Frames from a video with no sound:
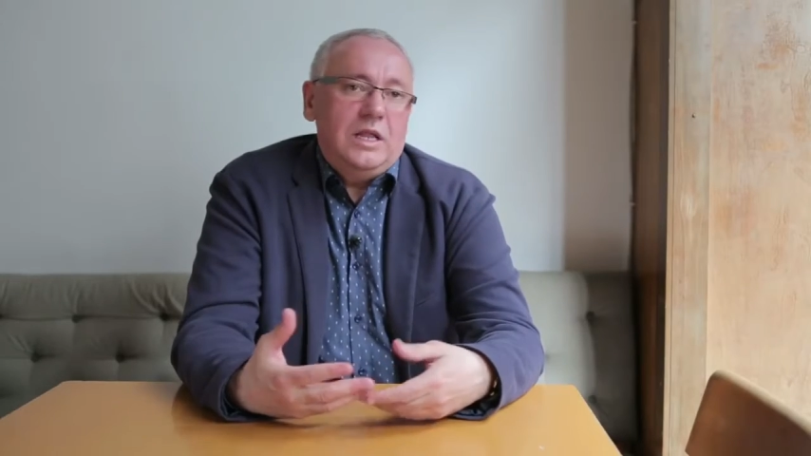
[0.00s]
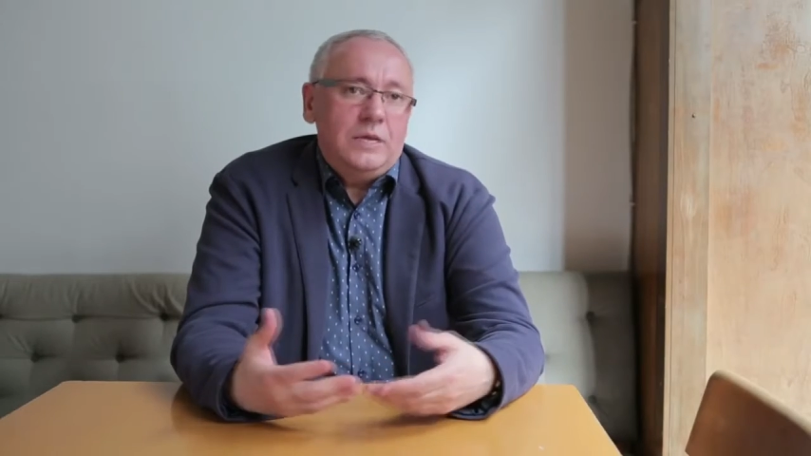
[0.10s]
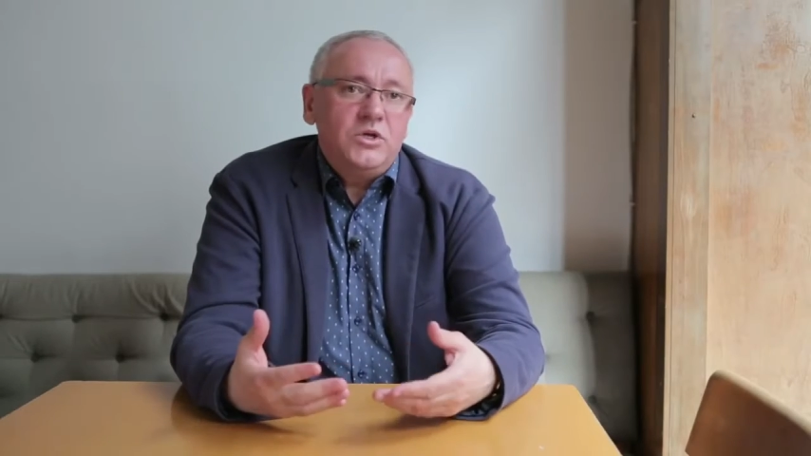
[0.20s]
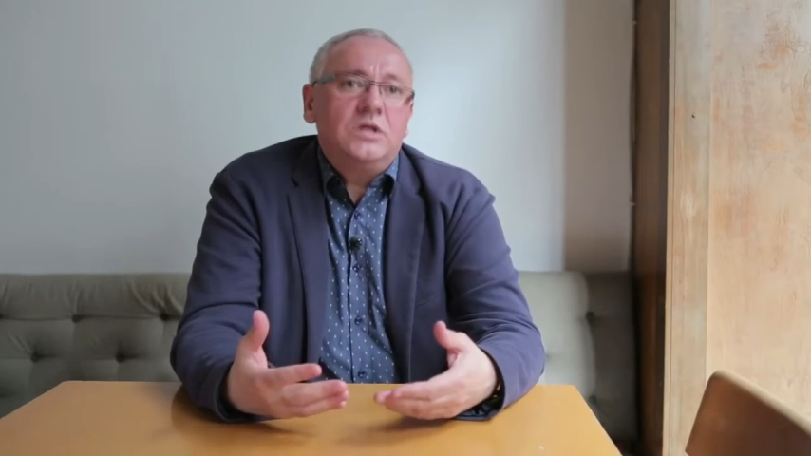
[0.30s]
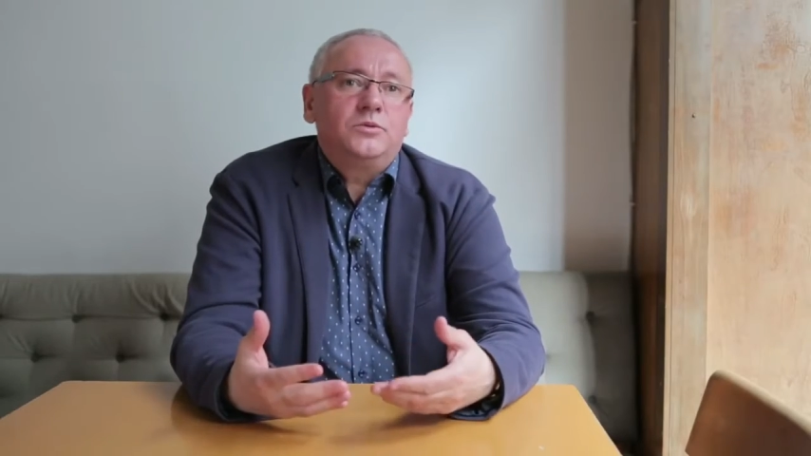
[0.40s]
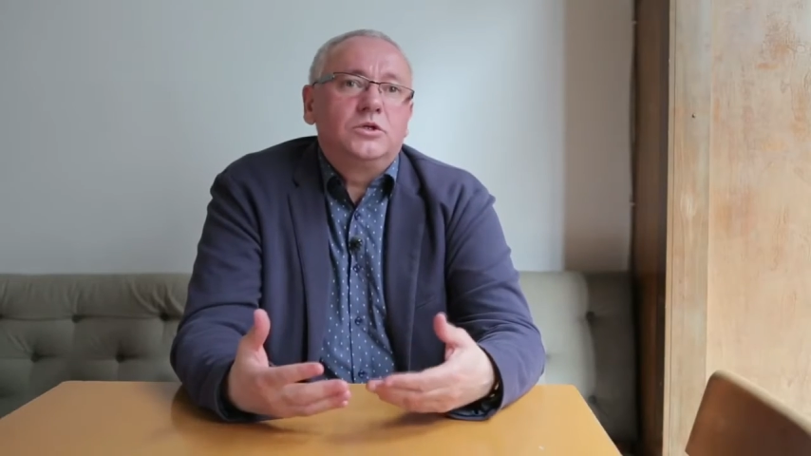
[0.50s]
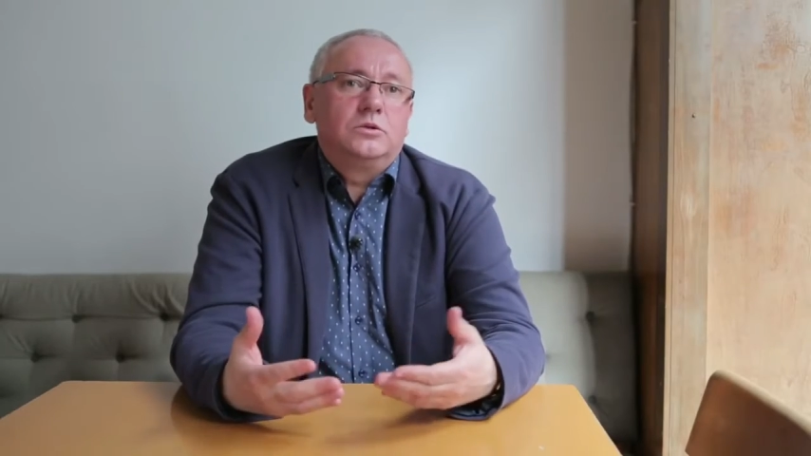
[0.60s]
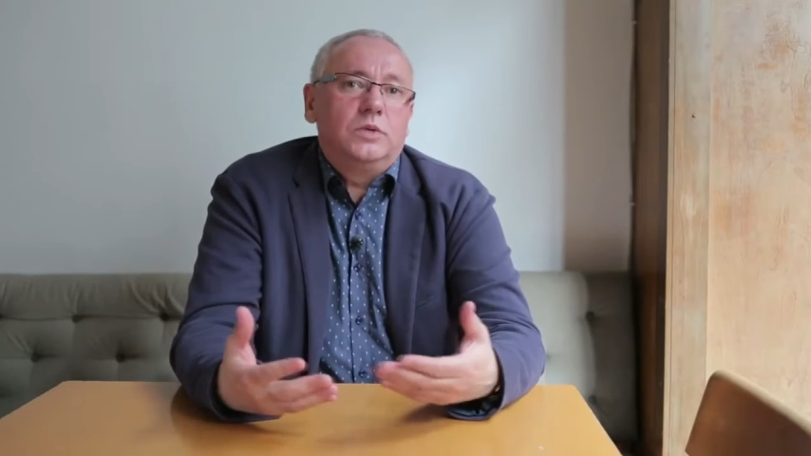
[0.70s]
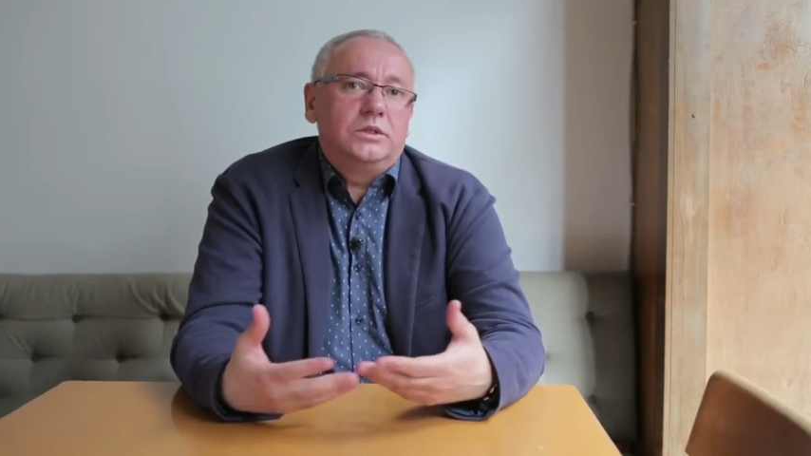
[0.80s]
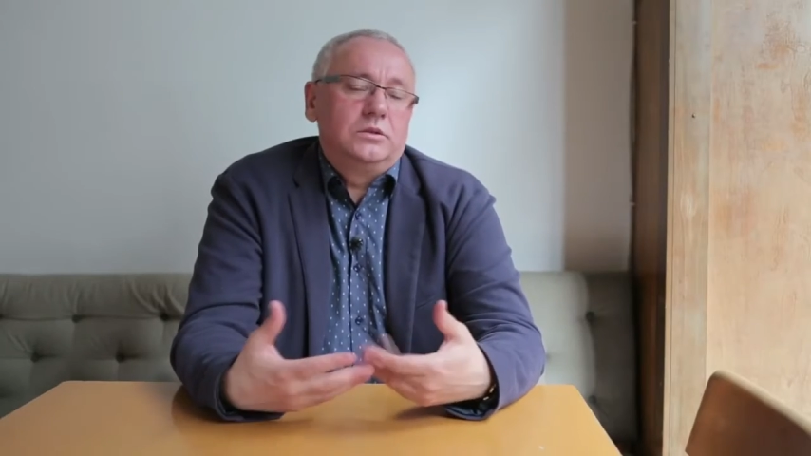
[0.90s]
I dla mnie na
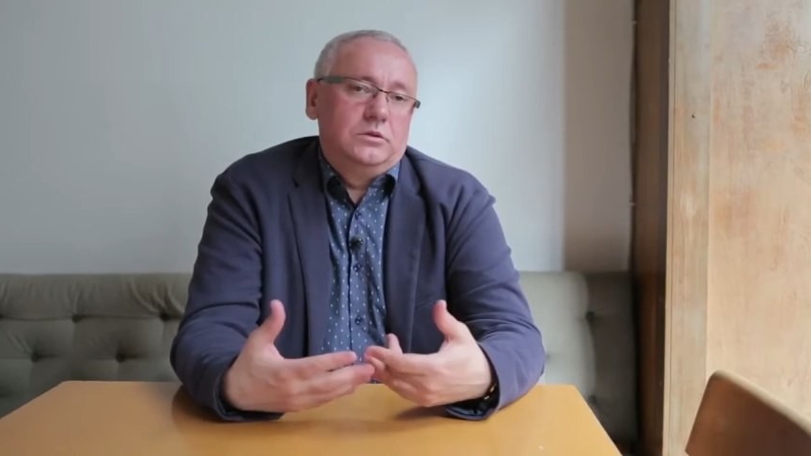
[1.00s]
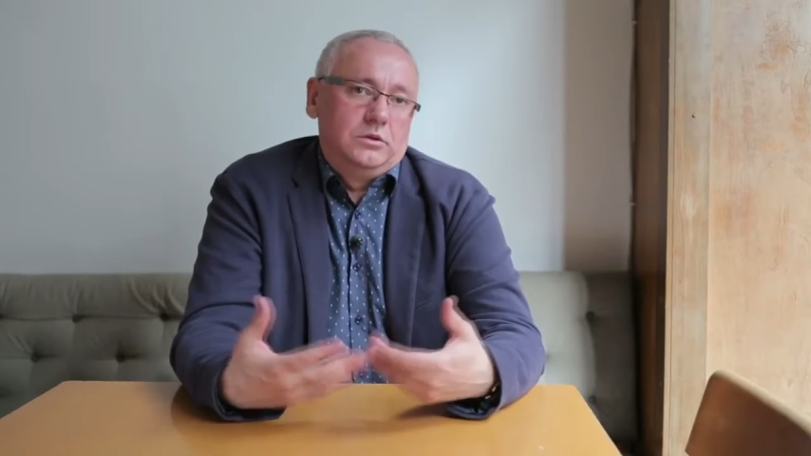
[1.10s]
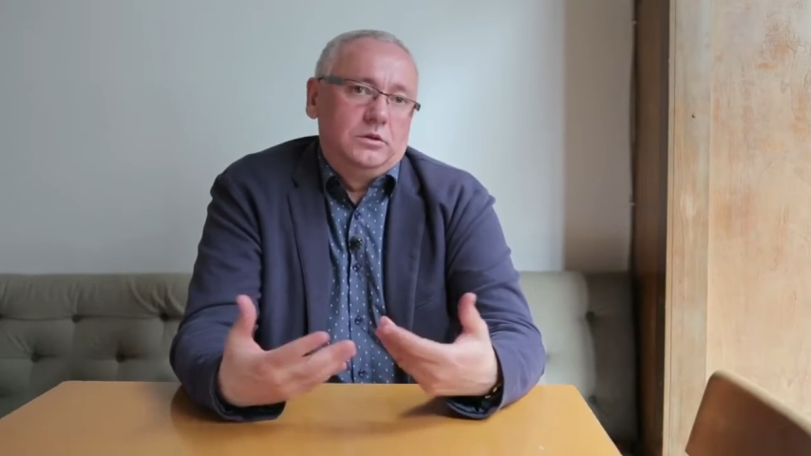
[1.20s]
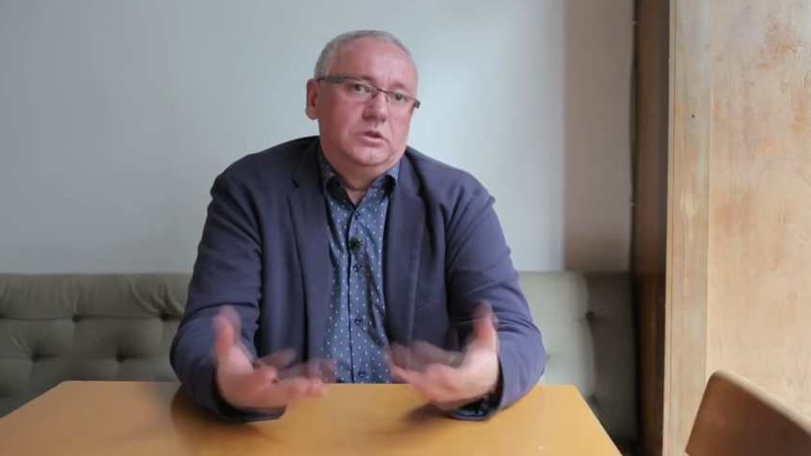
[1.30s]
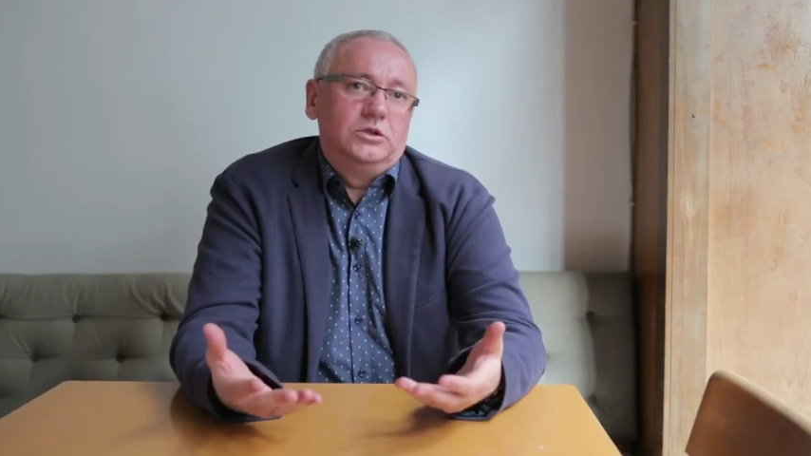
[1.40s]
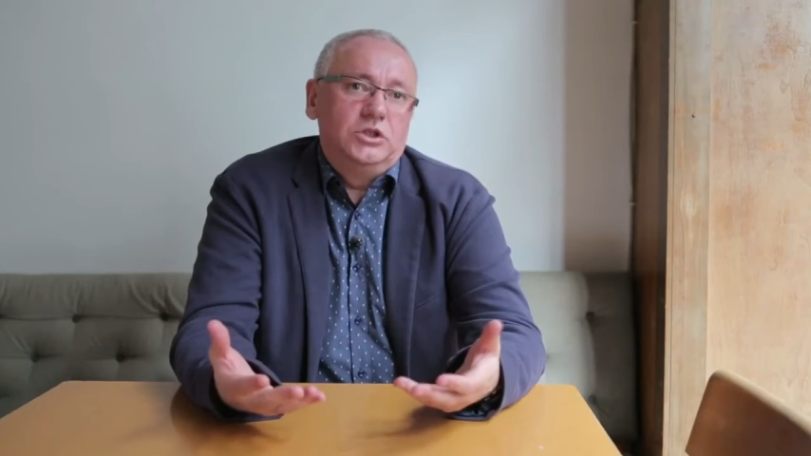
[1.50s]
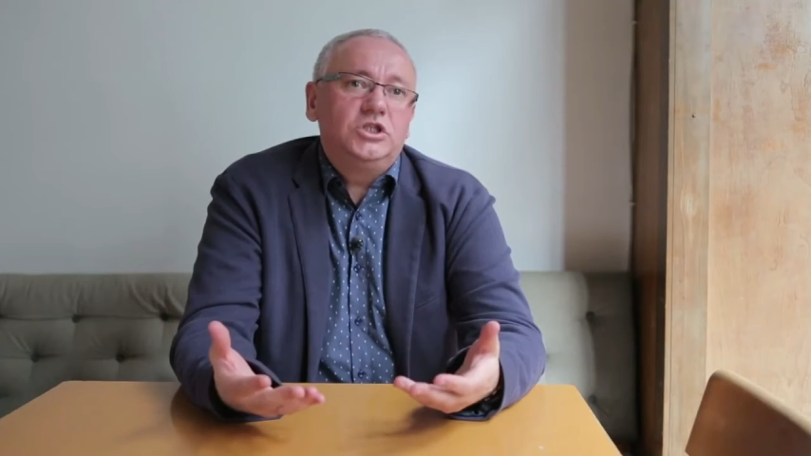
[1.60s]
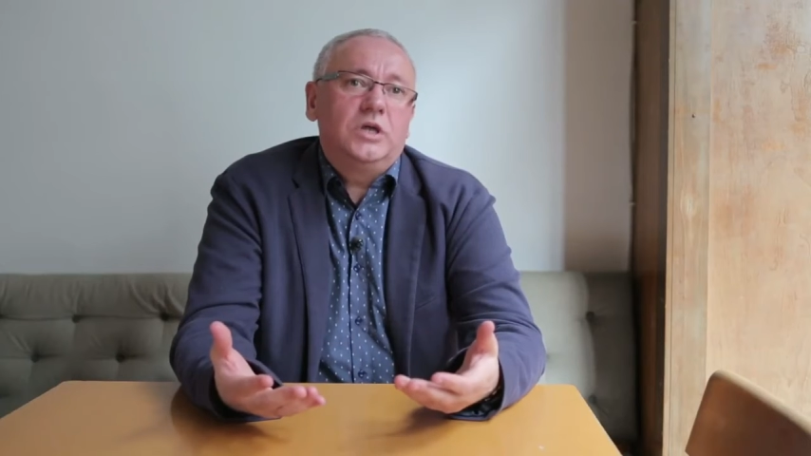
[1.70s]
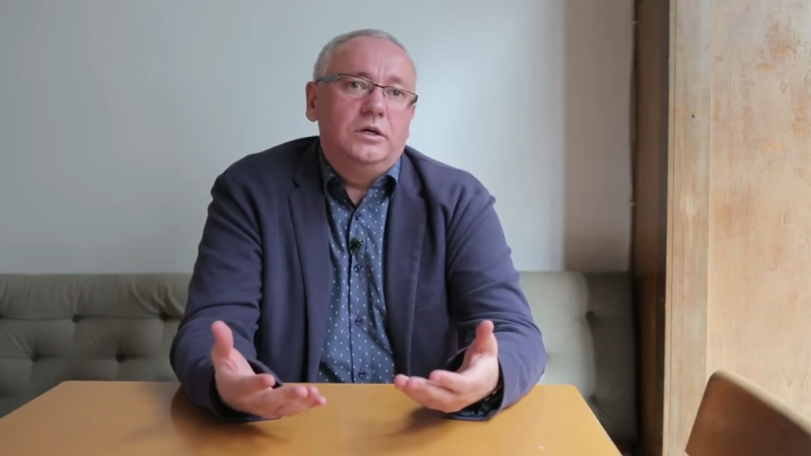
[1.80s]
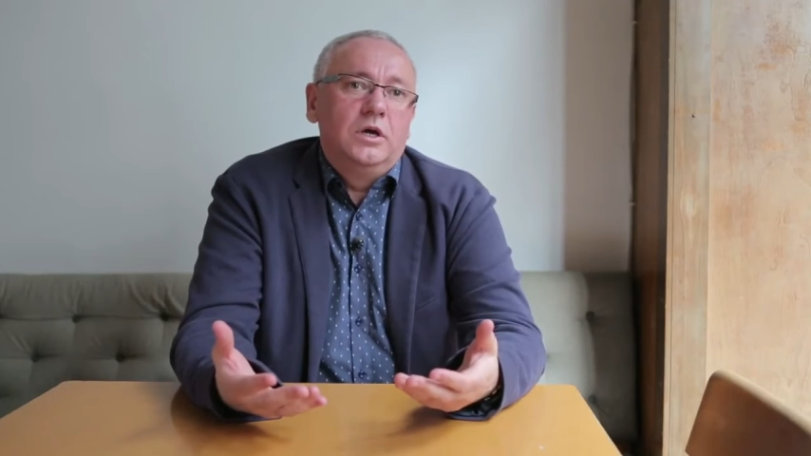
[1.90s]
przykład y,
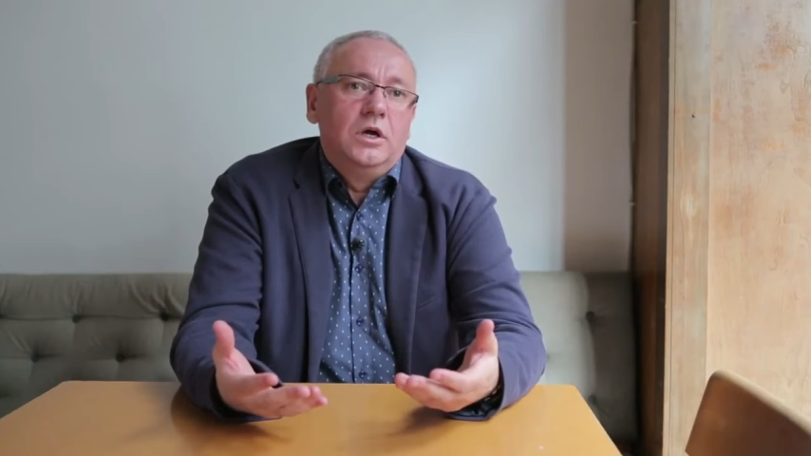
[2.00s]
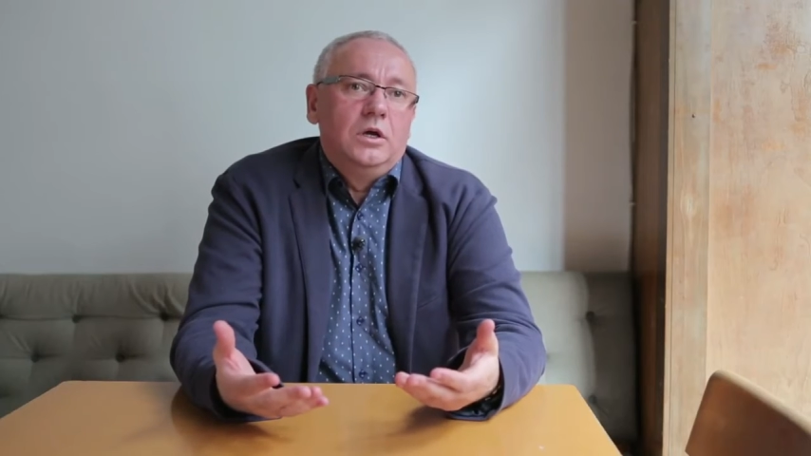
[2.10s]
dzisiaj